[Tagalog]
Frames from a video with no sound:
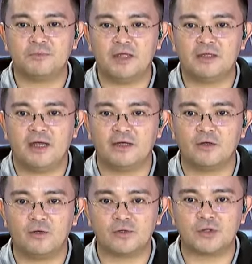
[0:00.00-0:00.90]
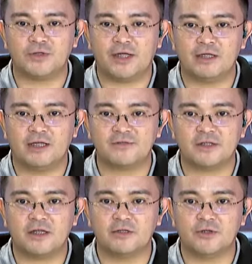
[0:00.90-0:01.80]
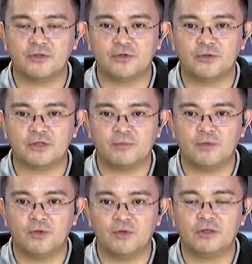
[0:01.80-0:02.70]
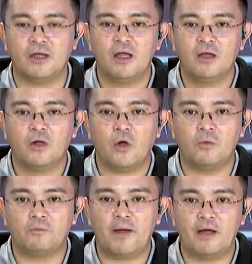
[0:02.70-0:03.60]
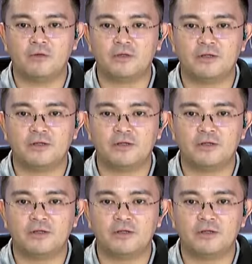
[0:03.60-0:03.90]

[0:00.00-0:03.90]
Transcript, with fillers: media and also naka-live screen no doon sa buong compound,